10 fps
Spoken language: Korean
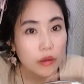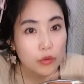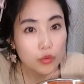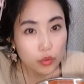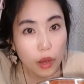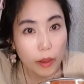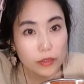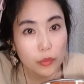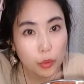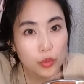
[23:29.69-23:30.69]
누가
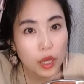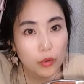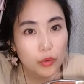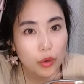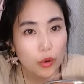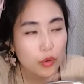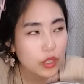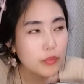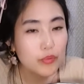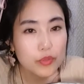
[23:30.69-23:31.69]
와서 보냐고요.
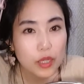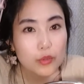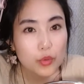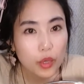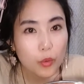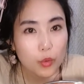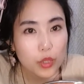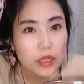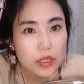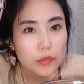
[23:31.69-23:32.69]
깊은 산속에
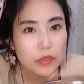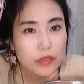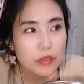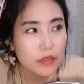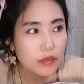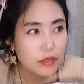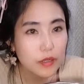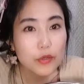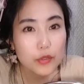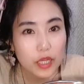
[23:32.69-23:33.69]
옹달샘을
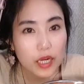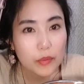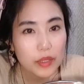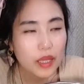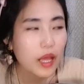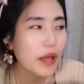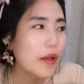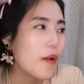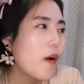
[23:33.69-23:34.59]
그런 사람인데